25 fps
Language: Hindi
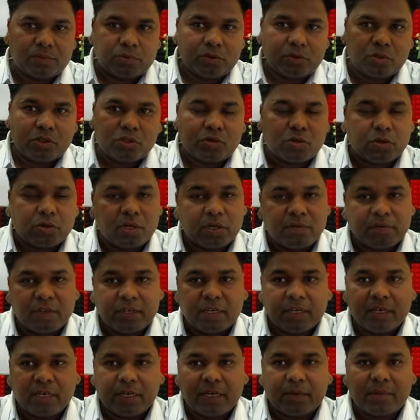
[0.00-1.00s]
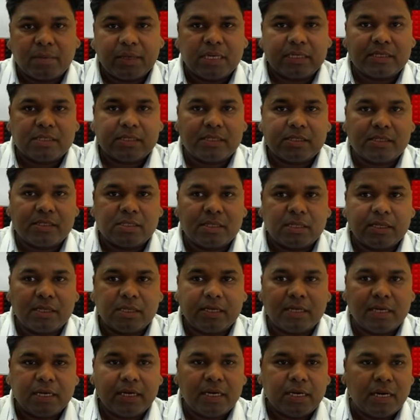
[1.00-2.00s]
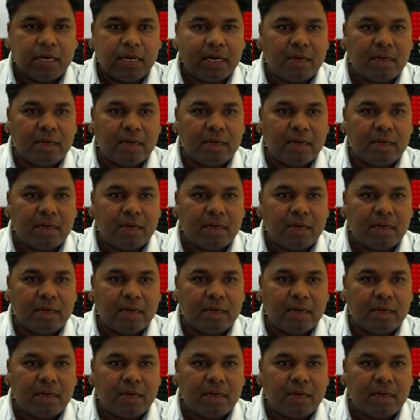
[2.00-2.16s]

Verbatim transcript: सो इसको कन्वर्ट करने का बड़ा आसान सा तरीका है